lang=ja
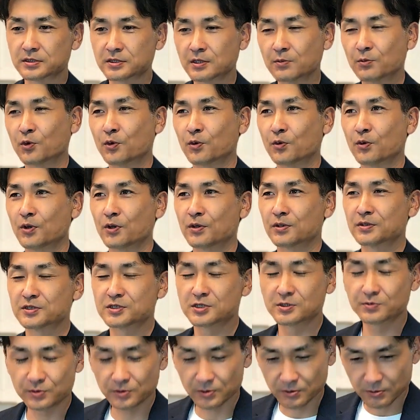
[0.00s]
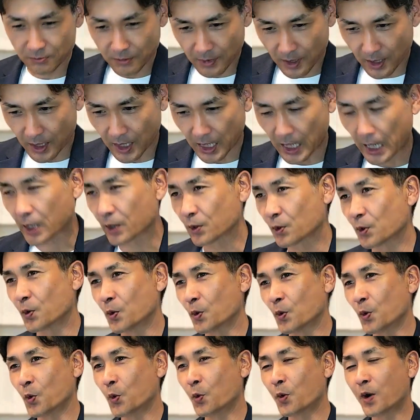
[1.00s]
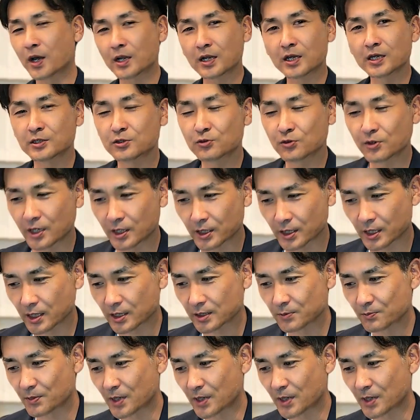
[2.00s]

でも自分はあのお笑いとかね、